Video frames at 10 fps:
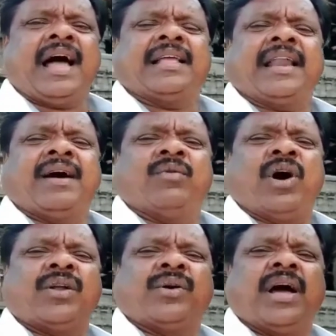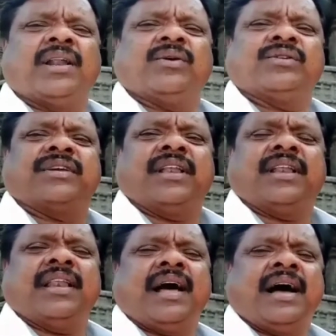నాయన ఓరుగల్లు
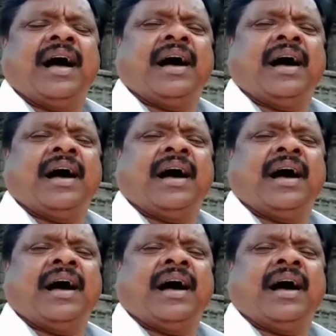జిల్లా